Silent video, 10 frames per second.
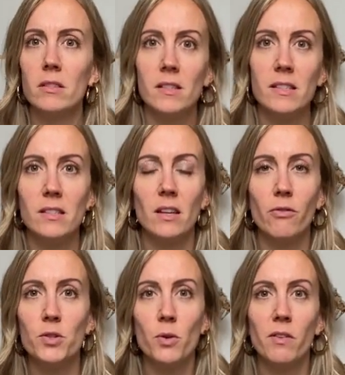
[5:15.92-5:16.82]

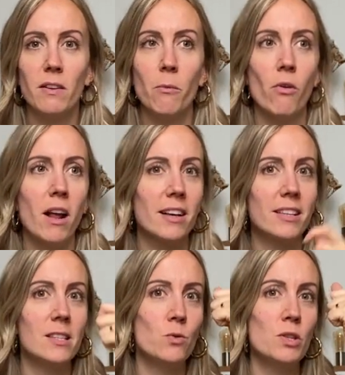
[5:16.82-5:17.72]
ce vêtement-là
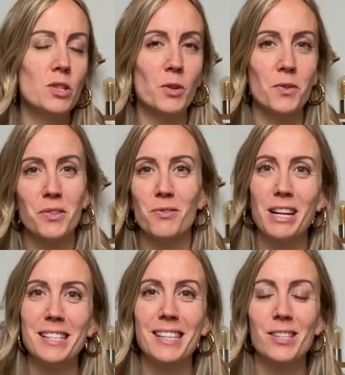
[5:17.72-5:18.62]
Qui suis-je sans
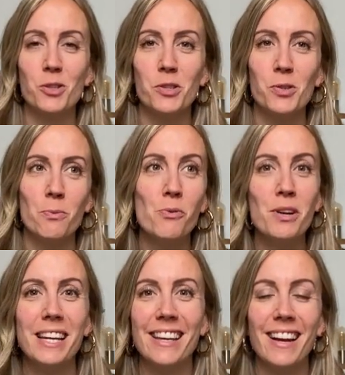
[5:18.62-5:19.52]
voilà, ce,
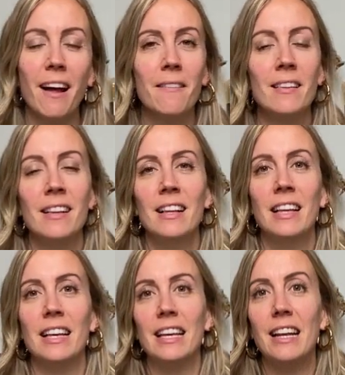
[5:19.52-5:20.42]
bouclier-là
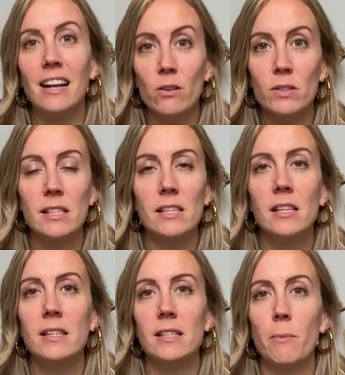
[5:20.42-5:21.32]
Et là
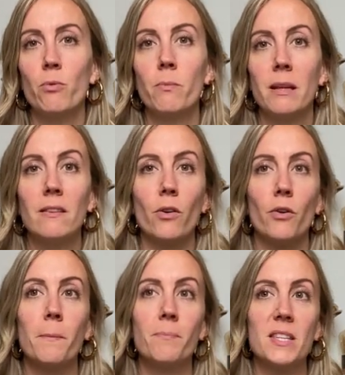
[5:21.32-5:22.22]
aussi, ça peut, mettre,
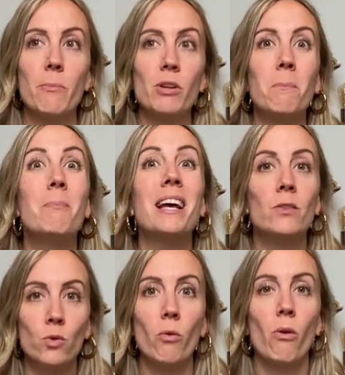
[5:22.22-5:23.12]
euh, ça peut être
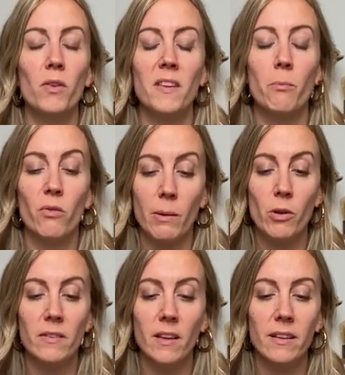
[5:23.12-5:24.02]
perturbant, ça peut
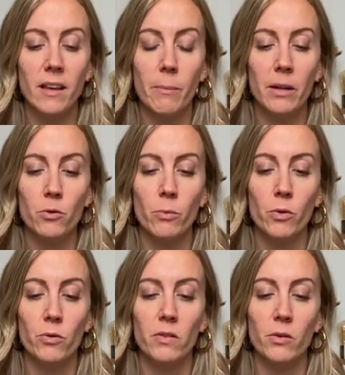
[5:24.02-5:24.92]
vraiment être très très
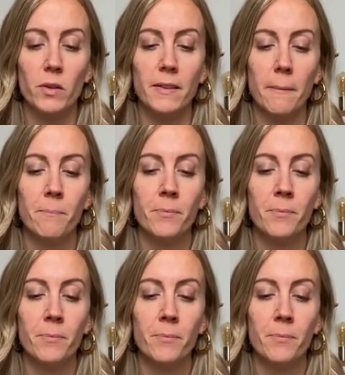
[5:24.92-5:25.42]
perturbant de vivre ça.